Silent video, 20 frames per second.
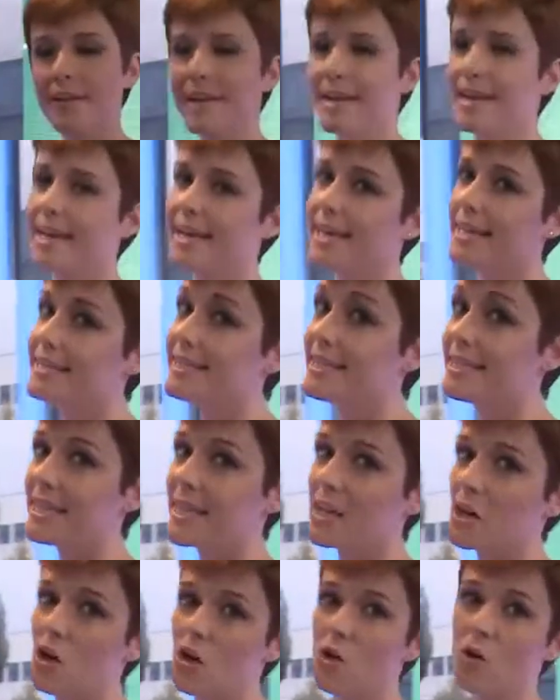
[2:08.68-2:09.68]

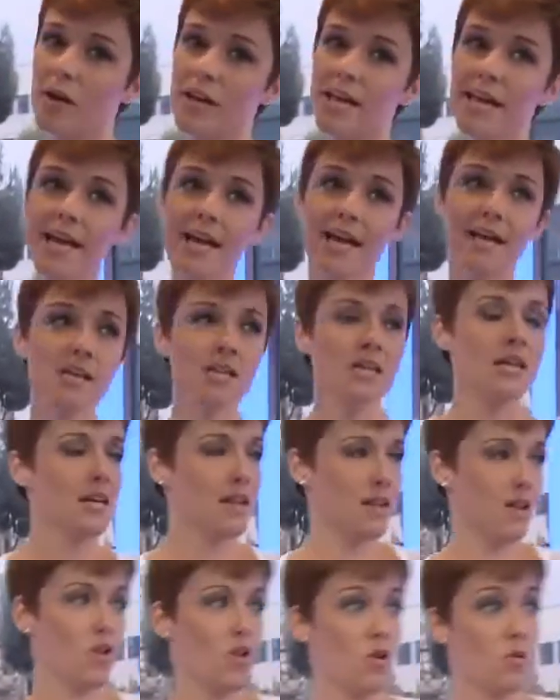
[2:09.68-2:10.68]
expertos,
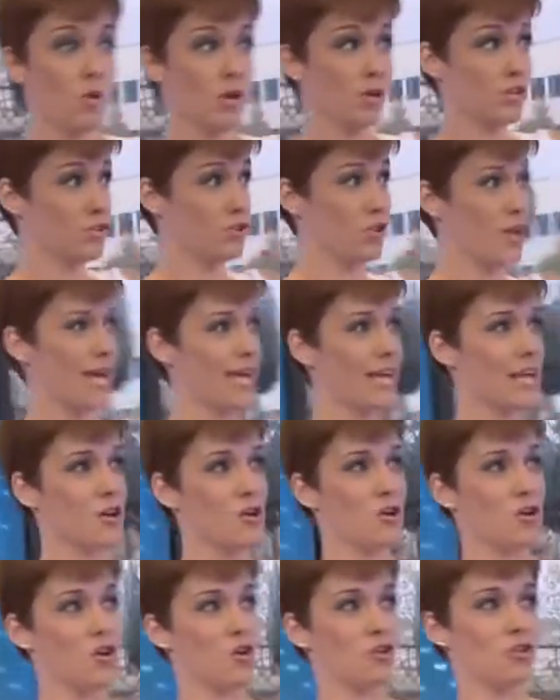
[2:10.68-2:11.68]
eh, evitando el
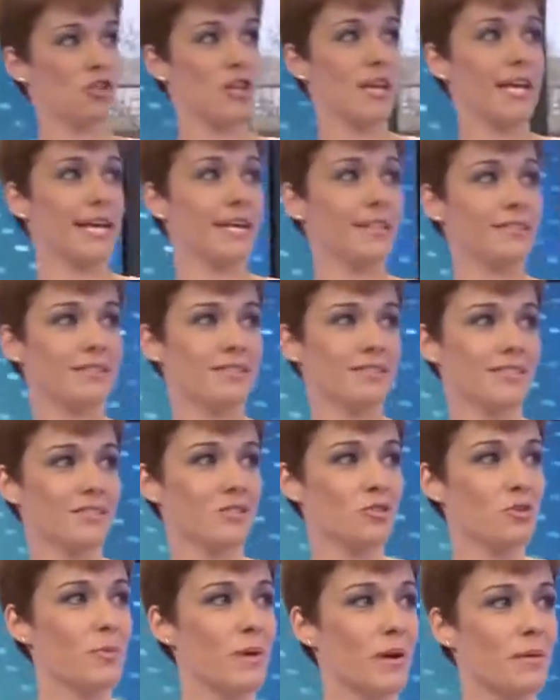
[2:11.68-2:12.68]
sensacionalismo. Yo estaba
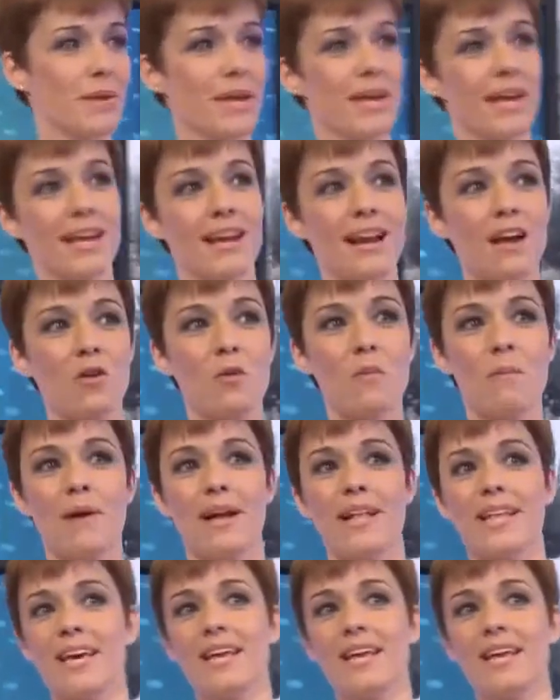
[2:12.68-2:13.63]
acostumbrada en deportes a hacer